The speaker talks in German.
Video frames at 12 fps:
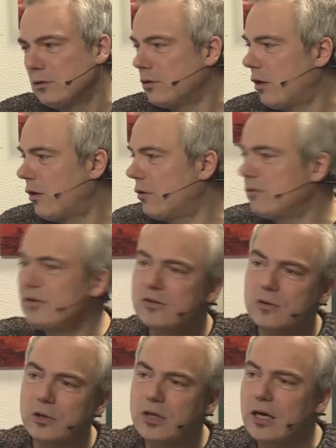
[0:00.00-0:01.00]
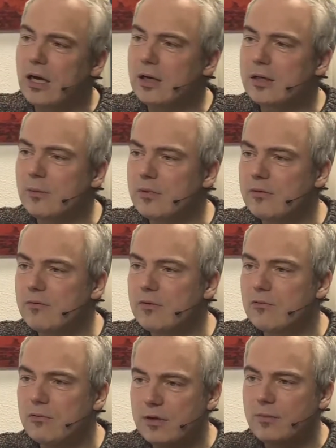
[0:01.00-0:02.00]
Ja, wie ist es euch ergangen damit?
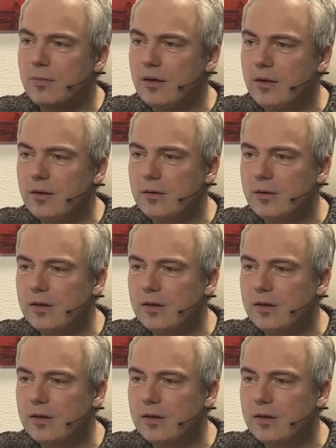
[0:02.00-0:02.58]
Willst du jetzt mal